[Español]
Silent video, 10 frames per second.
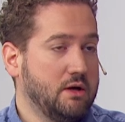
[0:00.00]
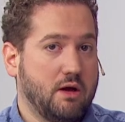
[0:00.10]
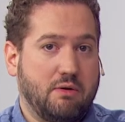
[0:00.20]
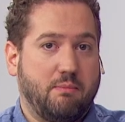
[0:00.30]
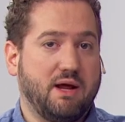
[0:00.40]

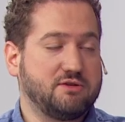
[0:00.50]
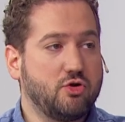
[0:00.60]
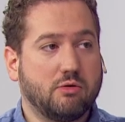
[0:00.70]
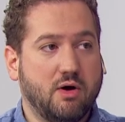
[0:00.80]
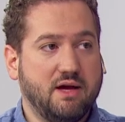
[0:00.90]
en una
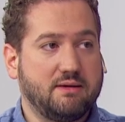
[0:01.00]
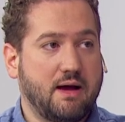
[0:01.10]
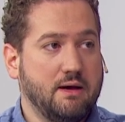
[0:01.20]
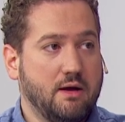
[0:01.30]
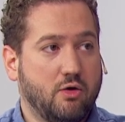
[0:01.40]
aplicación como
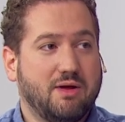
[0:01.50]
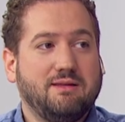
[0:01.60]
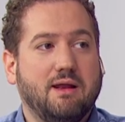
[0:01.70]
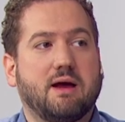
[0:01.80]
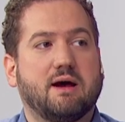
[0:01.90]
esta, ¿no?
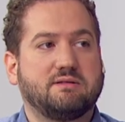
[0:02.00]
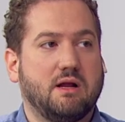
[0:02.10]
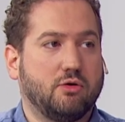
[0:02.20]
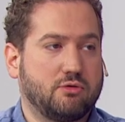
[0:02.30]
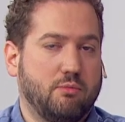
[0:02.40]
¿quién tiene que ejercer
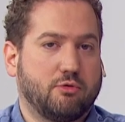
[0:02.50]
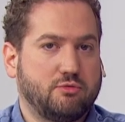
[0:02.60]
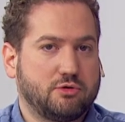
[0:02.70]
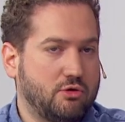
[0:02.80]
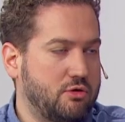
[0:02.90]
el control? Por
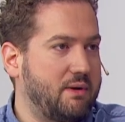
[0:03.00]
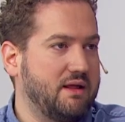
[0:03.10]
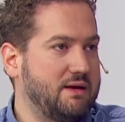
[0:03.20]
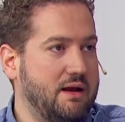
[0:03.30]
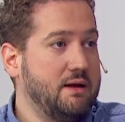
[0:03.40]
supuesto, el control
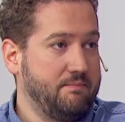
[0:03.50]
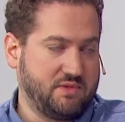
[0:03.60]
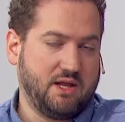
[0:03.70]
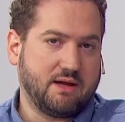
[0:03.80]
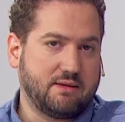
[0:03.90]
parental
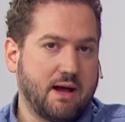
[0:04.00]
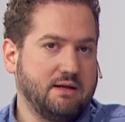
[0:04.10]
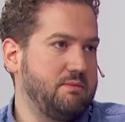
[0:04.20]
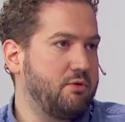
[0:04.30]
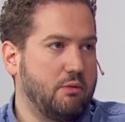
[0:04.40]
tiene que estar
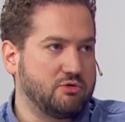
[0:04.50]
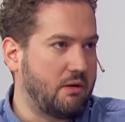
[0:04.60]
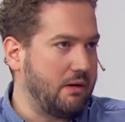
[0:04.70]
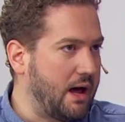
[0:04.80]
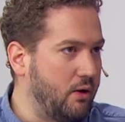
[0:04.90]
y siempre lo hemos
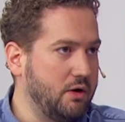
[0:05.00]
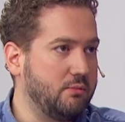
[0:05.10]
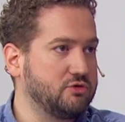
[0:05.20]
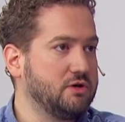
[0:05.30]
hablado. Pero la